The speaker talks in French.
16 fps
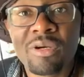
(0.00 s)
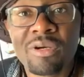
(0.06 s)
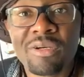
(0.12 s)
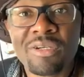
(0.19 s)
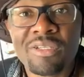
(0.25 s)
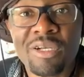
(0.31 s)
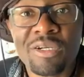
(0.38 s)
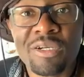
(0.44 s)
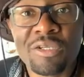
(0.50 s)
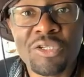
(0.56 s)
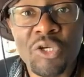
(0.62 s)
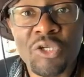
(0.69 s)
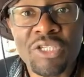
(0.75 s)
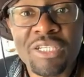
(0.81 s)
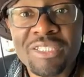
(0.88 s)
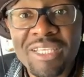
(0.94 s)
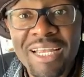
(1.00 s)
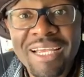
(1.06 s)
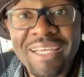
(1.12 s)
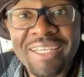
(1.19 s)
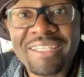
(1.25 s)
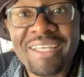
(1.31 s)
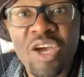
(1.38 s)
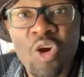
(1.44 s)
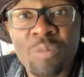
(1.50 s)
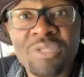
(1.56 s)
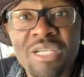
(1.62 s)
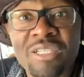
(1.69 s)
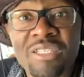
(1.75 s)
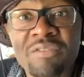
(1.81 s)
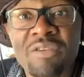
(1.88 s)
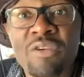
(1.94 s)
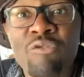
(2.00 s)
Euh, euh, c'est les critères objectifs.